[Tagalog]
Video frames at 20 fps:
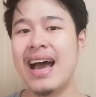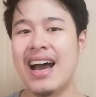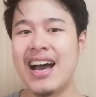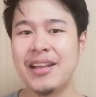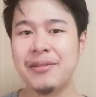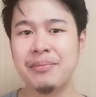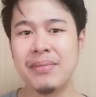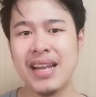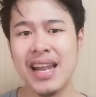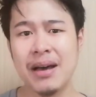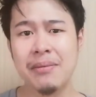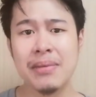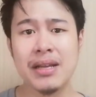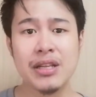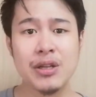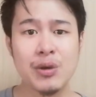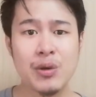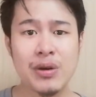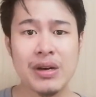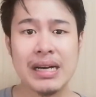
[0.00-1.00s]
at
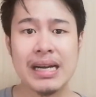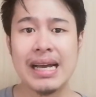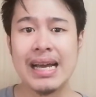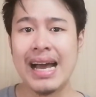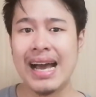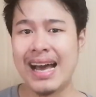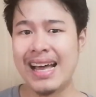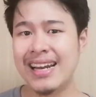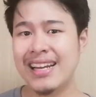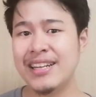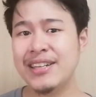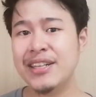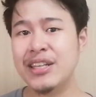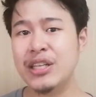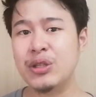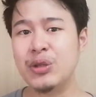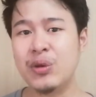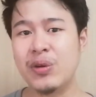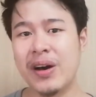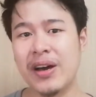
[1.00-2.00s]
malaman kung alin
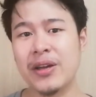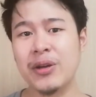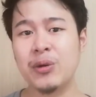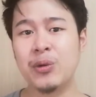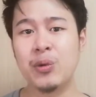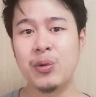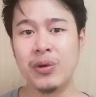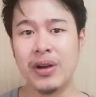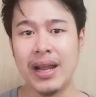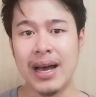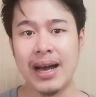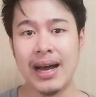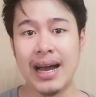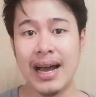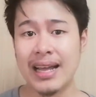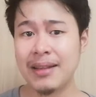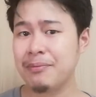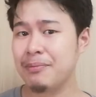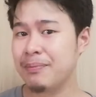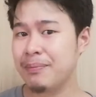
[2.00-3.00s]
dito ay kulang
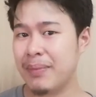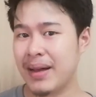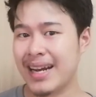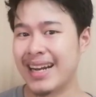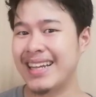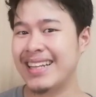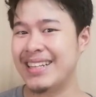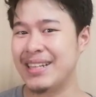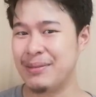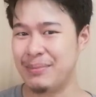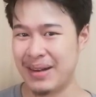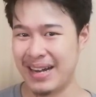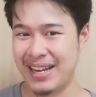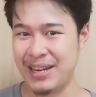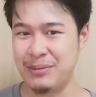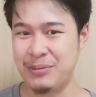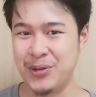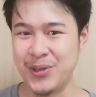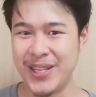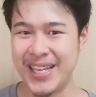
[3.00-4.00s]
at para hindi
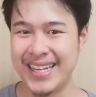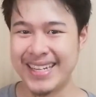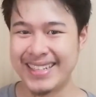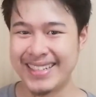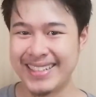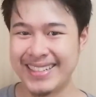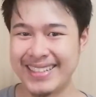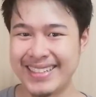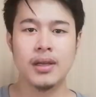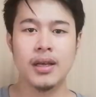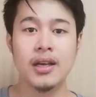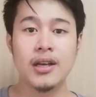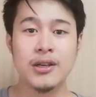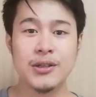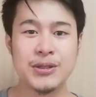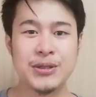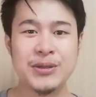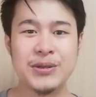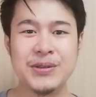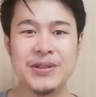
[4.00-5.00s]
makalimutan.
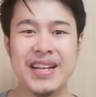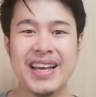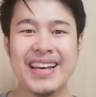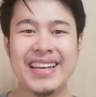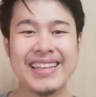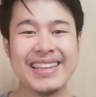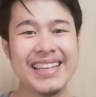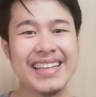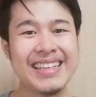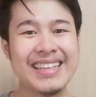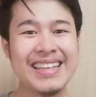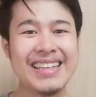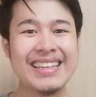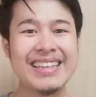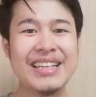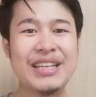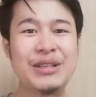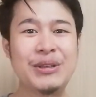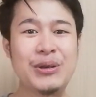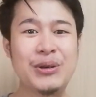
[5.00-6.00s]
Sunod ay tignan
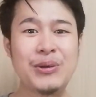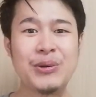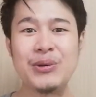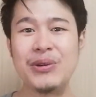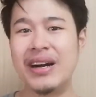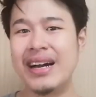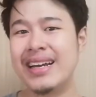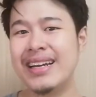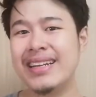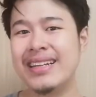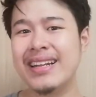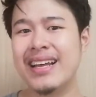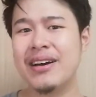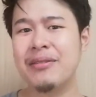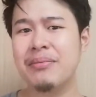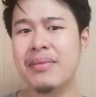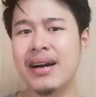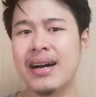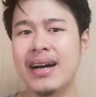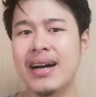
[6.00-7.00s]
dito kung alin ang
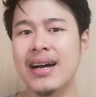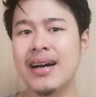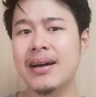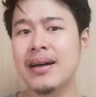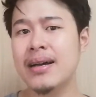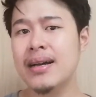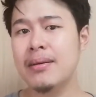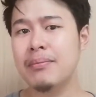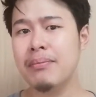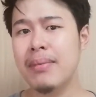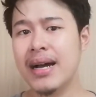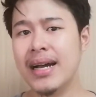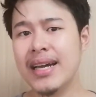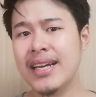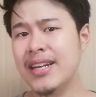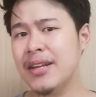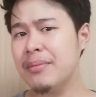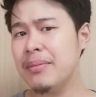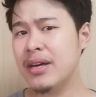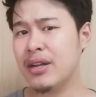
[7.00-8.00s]
mga
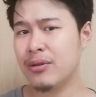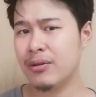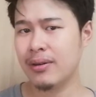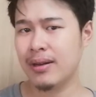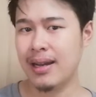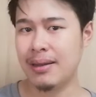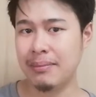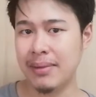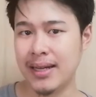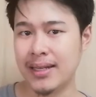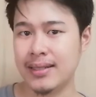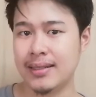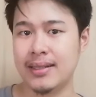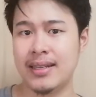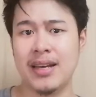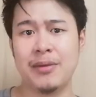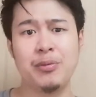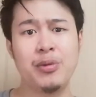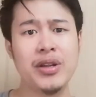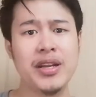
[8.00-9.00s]
bagay na merong laman
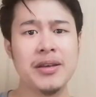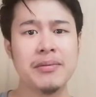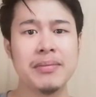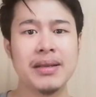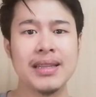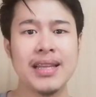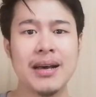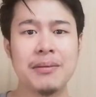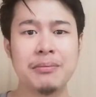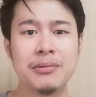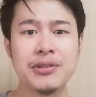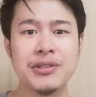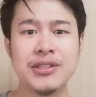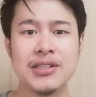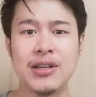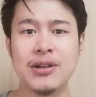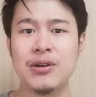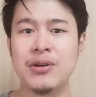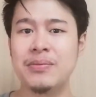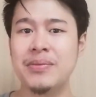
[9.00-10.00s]
na pwedeng matapon
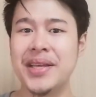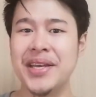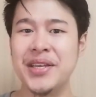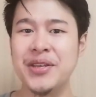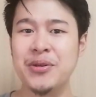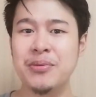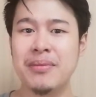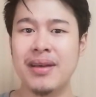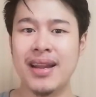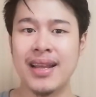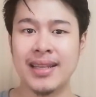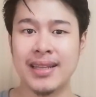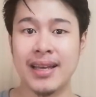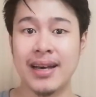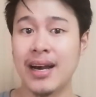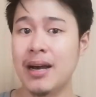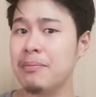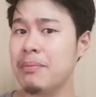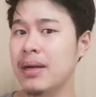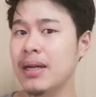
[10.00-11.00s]
sa loob ng inyong maleta
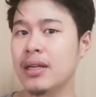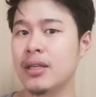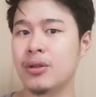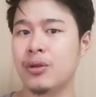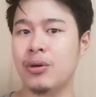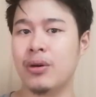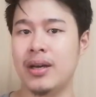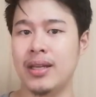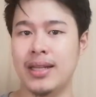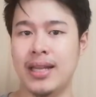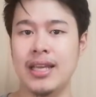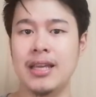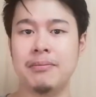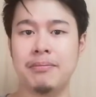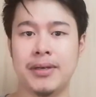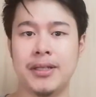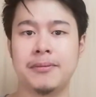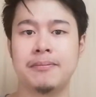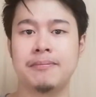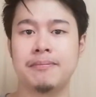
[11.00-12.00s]
kapag ito ay
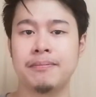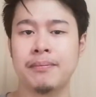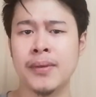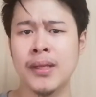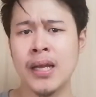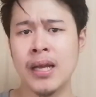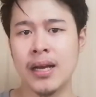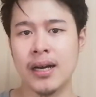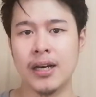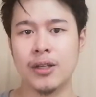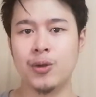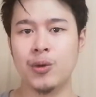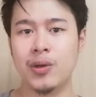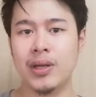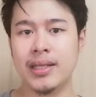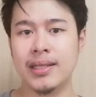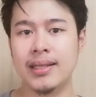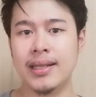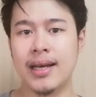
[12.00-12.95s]
naipit. Katulad